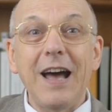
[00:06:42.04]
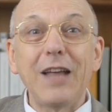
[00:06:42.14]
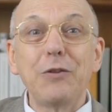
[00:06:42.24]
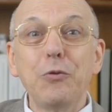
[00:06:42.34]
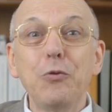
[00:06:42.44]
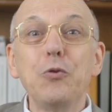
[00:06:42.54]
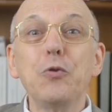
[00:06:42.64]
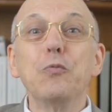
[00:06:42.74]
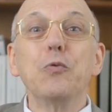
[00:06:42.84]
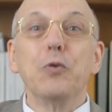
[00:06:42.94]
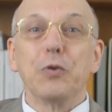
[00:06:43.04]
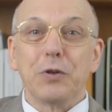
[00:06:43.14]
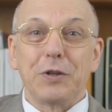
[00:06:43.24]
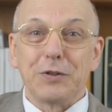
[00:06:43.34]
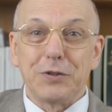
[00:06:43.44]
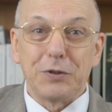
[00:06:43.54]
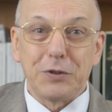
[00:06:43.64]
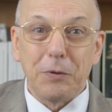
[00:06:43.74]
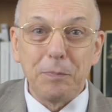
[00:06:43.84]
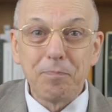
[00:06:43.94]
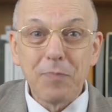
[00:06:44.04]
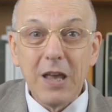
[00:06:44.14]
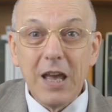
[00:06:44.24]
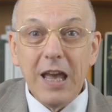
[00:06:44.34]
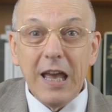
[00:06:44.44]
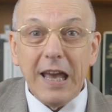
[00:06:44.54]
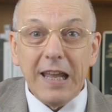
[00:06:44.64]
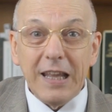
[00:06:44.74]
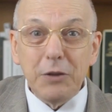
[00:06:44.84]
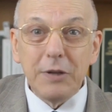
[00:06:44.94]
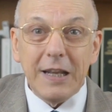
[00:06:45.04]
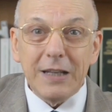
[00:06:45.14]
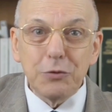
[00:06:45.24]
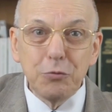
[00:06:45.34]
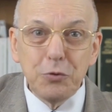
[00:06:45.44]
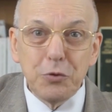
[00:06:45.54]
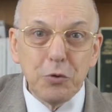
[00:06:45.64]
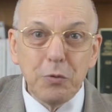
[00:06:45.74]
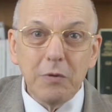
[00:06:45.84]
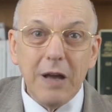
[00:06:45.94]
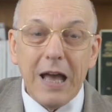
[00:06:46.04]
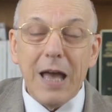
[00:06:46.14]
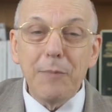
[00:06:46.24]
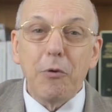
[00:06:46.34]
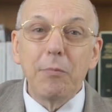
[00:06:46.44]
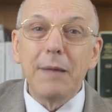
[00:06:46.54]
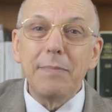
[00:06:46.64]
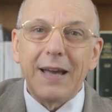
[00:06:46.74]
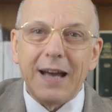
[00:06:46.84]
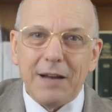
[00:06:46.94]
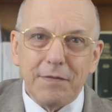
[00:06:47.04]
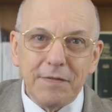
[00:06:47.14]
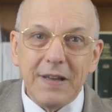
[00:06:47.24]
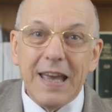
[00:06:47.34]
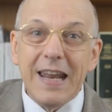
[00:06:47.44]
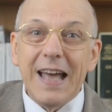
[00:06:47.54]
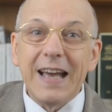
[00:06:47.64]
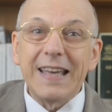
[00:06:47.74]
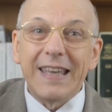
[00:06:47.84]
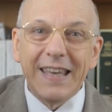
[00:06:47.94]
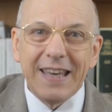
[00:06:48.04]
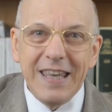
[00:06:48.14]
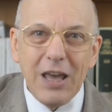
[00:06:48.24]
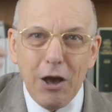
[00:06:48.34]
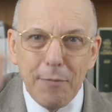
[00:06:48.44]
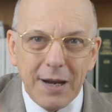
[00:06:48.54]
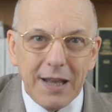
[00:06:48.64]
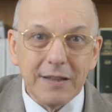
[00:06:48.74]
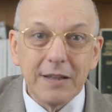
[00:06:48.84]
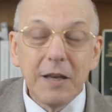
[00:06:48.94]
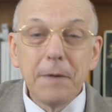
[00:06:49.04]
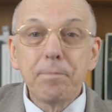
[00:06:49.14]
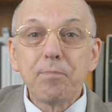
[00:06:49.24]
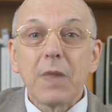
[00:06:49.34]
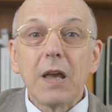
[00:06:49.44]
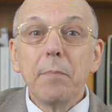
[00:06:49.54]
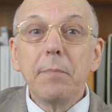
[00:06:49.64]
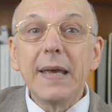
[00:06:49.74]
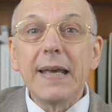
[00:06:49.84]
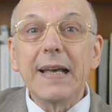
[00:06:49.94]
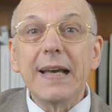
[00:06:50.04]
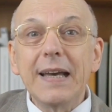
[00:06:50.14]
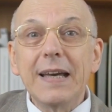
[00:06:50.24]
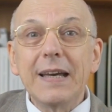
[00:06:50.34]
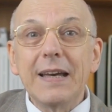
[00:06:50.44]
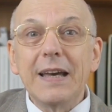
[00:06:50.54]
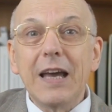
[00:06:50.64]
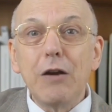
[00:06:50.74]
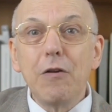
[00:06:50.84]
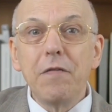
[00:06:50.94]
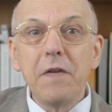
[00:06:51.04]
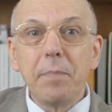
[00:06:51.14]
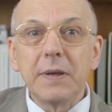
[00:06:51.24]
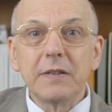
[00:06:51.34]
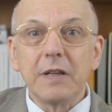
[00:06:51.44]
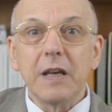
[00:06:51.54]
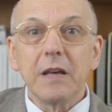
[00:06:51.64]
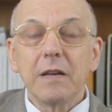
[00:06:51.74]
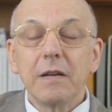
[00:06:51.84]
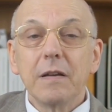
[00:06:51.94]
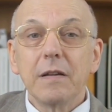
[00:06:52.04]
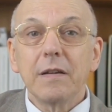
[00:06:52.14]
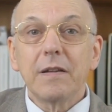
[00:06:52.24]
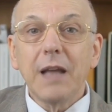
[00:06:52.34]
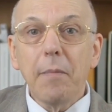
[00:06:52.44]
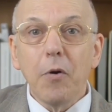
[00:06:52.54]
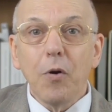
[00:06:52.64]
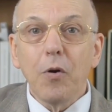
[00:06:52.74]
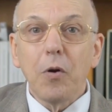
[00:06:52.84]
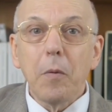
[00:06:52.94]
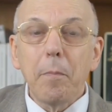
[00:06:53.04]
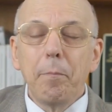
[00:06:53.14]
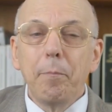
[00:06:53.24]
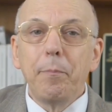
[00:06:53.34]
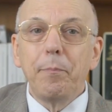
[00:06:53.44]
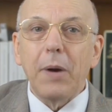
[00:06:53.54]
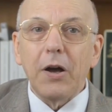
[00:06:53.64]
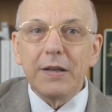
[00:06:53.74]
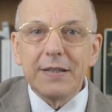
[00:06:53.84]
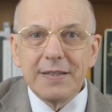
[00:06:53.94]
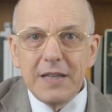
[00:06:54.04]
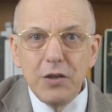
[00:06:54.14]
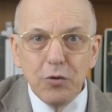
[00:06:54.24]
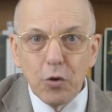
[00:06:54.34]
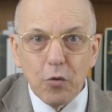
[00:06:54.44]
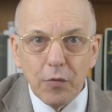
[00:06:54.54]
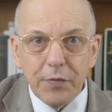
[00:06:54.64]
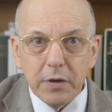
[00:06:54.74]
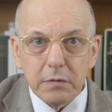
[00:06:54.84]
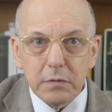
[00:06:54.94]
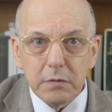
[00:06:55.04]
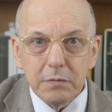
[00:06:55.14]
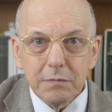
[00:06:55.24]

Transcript: a de l'humour de temps en temps. Elle a donné la solution à un problème grave. Elle a guéri un malade. Mais euh, elle le fait passer d'abord par un signe de confiance,